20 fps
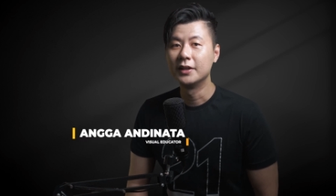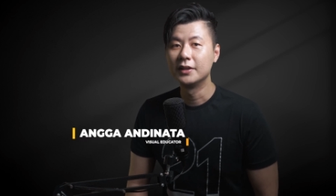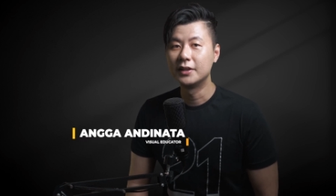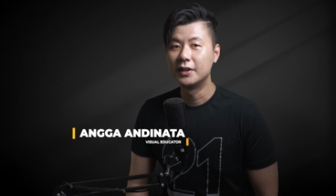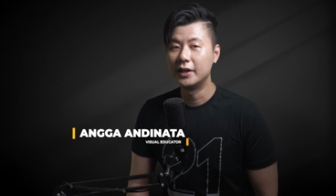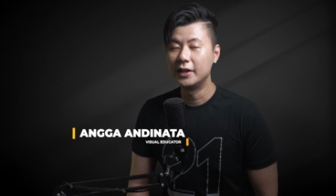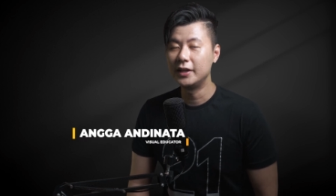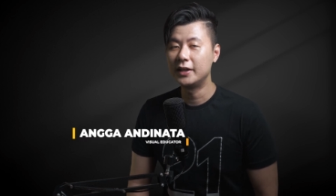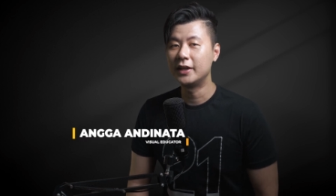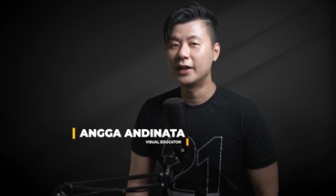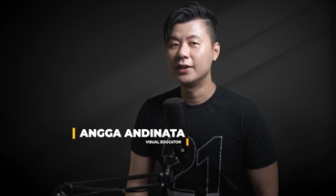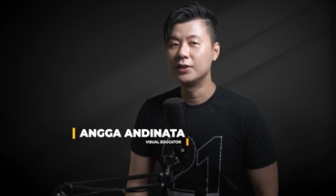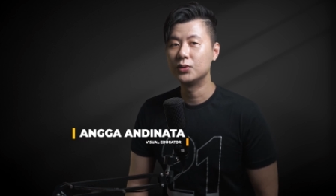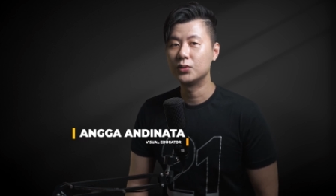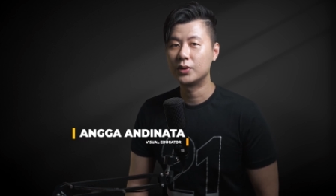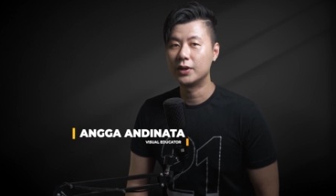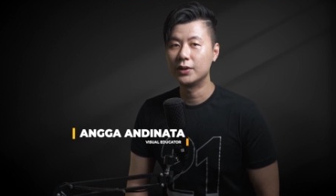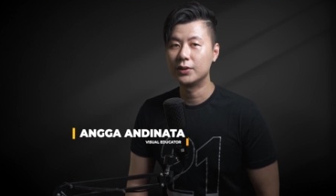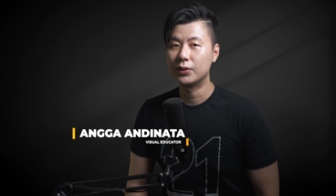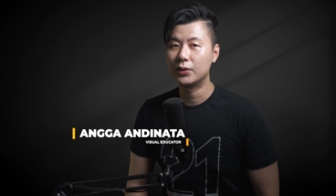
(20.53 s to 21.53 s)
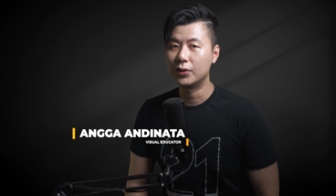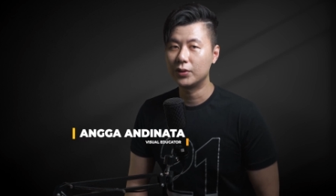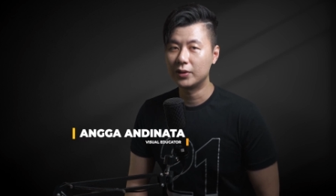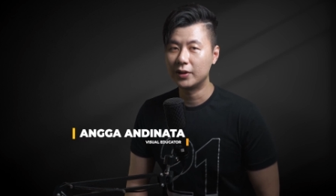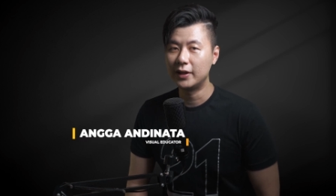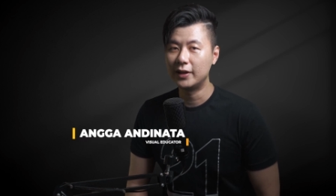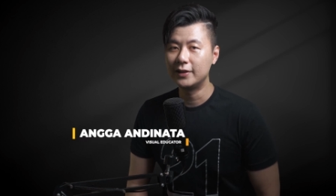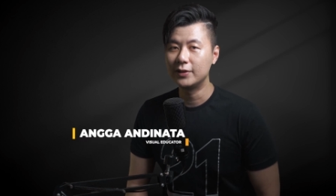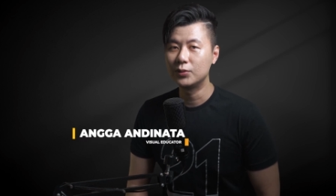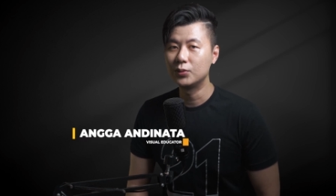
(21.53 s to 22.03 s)
dari kehancuran
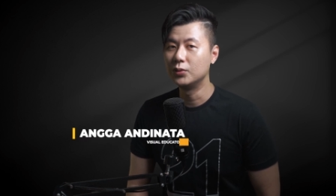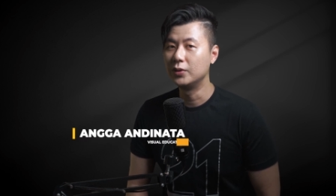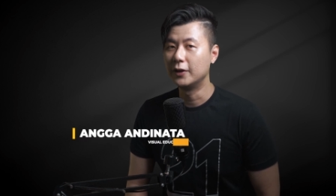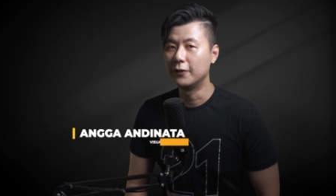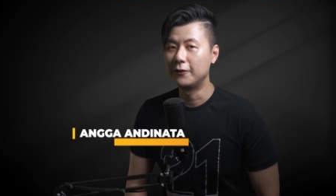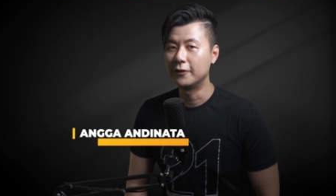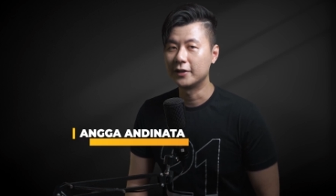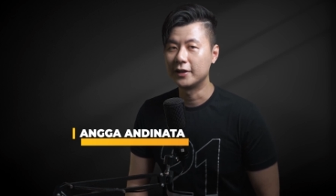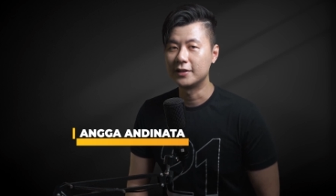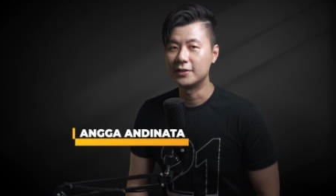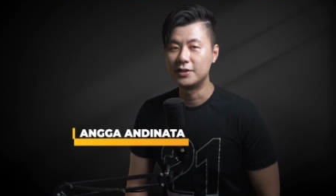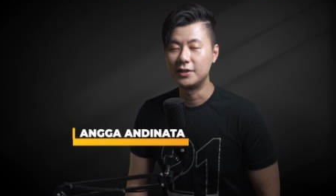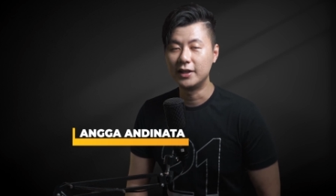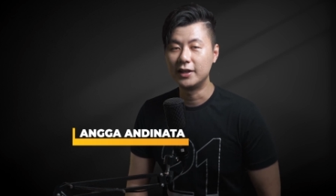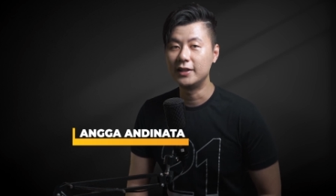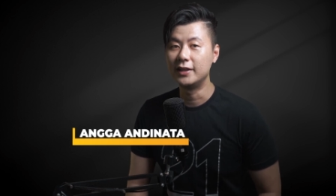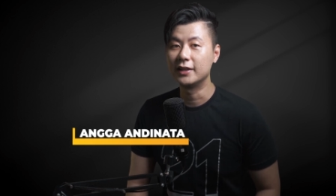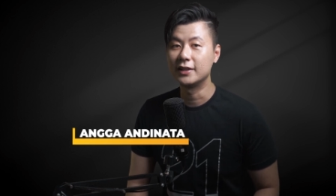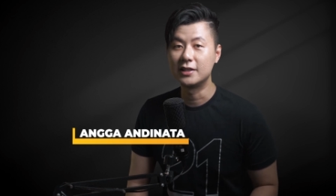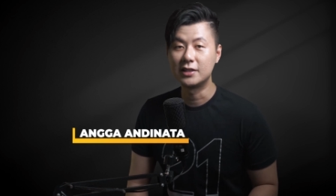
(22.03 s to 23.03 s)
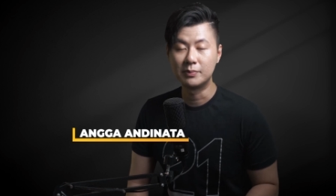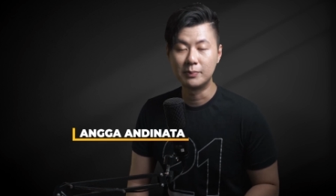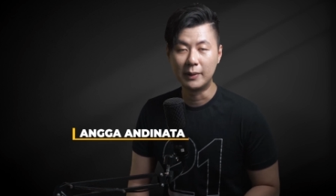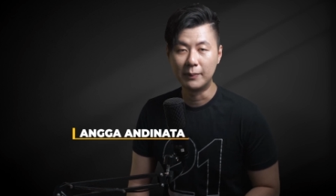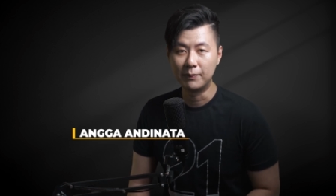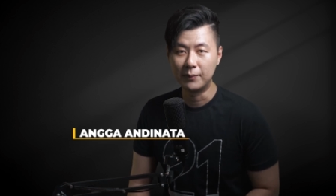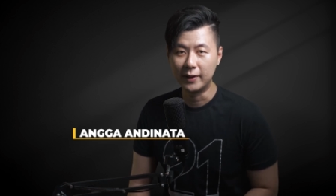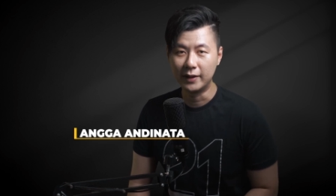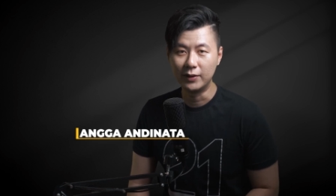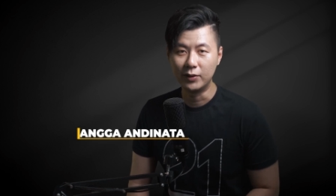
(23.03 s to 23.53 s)
total dunia finansial yang
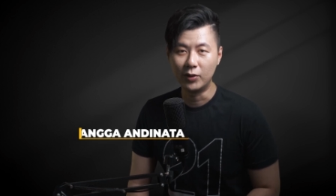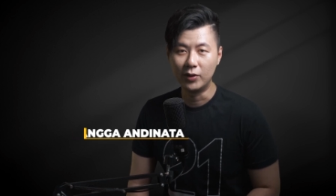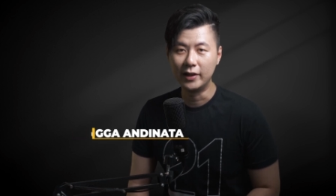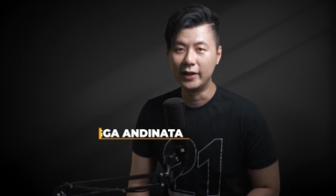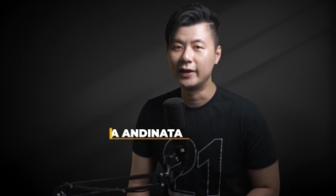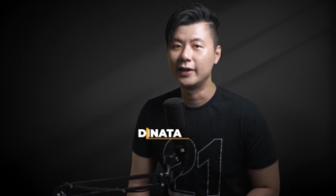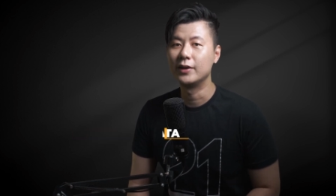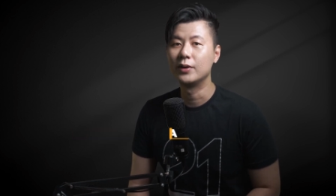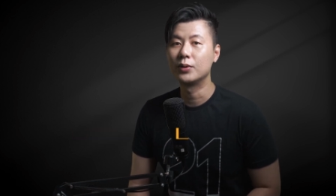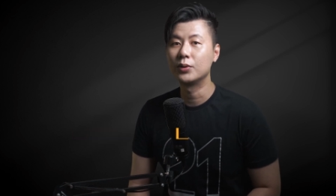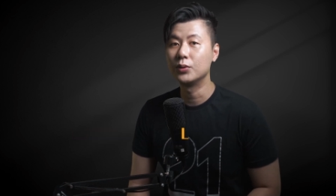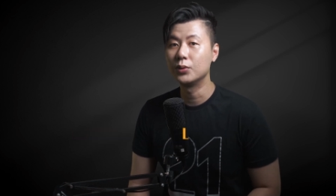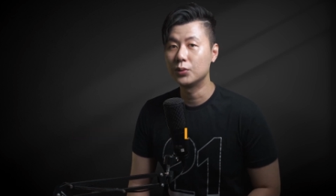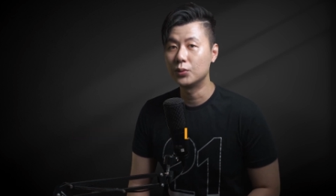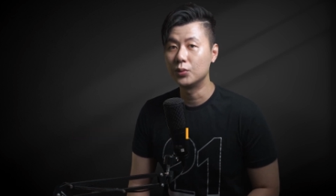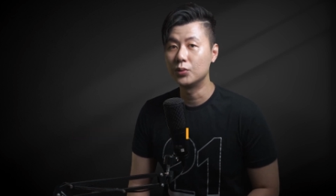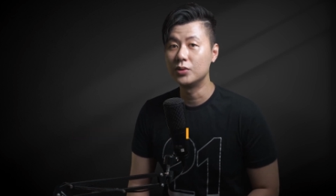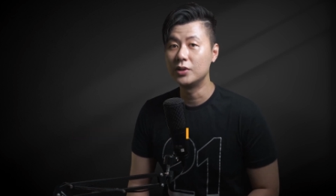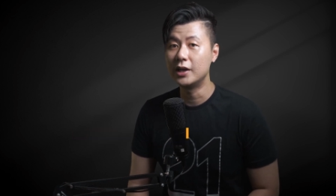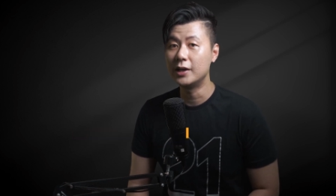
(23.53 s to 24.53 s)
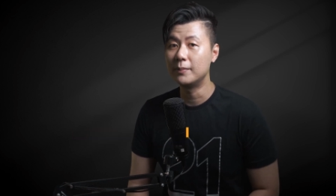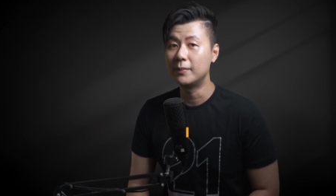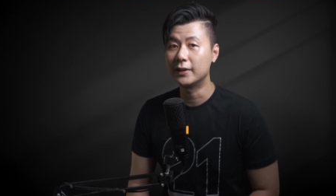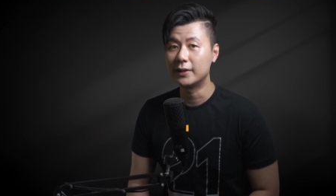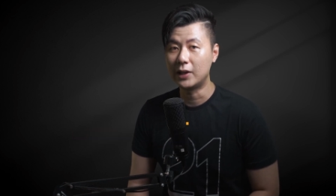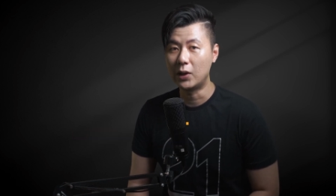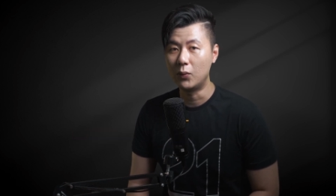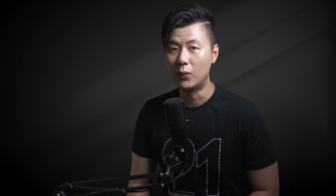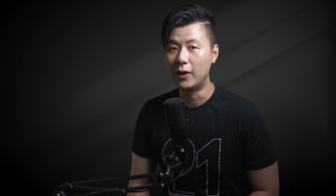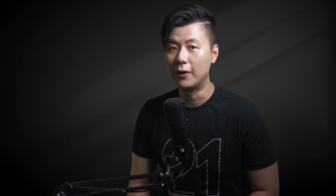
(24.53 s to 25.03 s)
disebabkan oleh runtuhnya
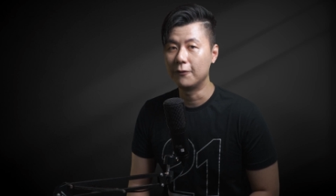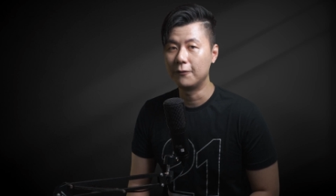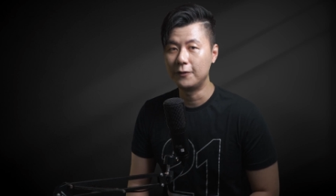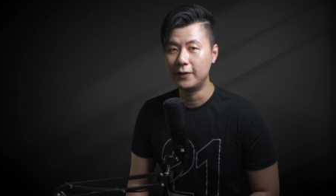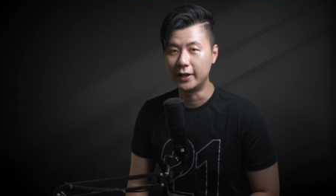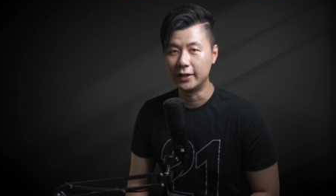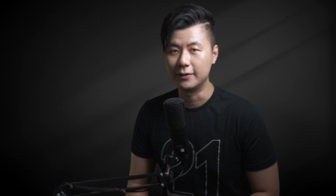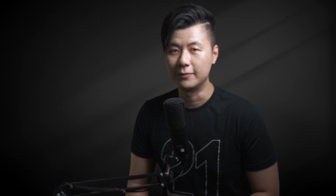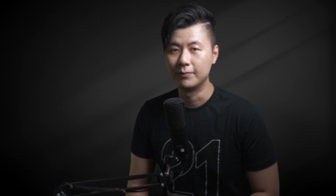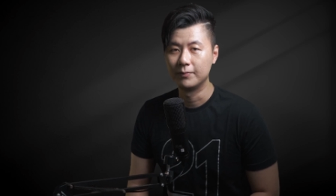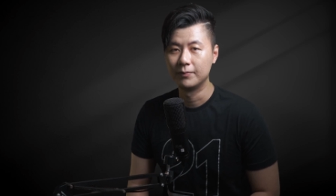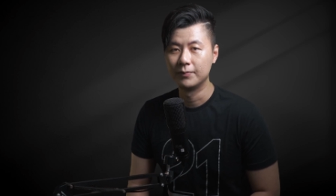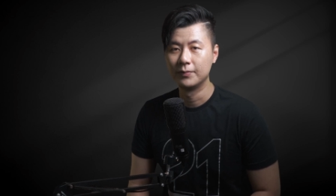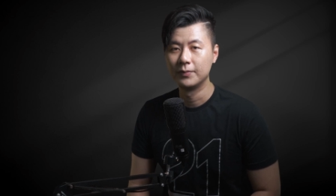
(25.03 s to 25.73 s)
mata uang fiat.